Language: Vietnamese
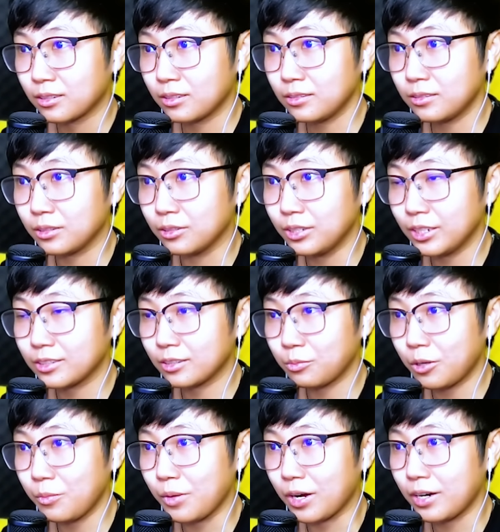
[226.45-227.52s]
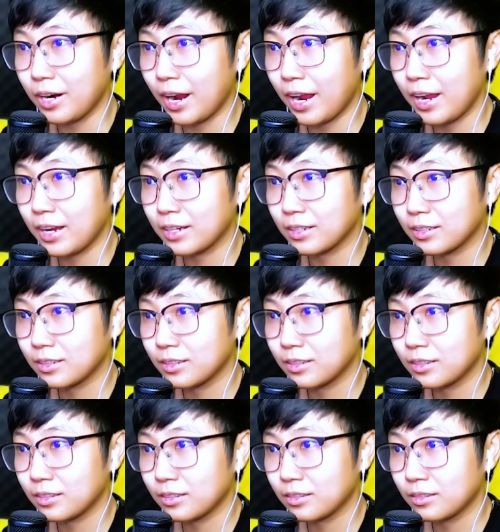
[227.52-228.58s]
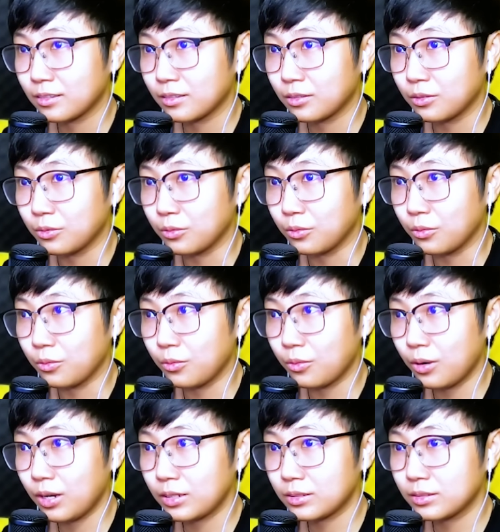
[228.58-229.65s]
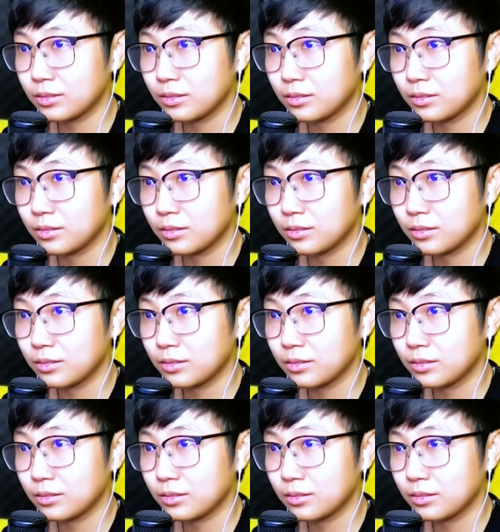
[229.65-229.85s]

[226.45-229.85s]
Cánh cửa này không có mở ra What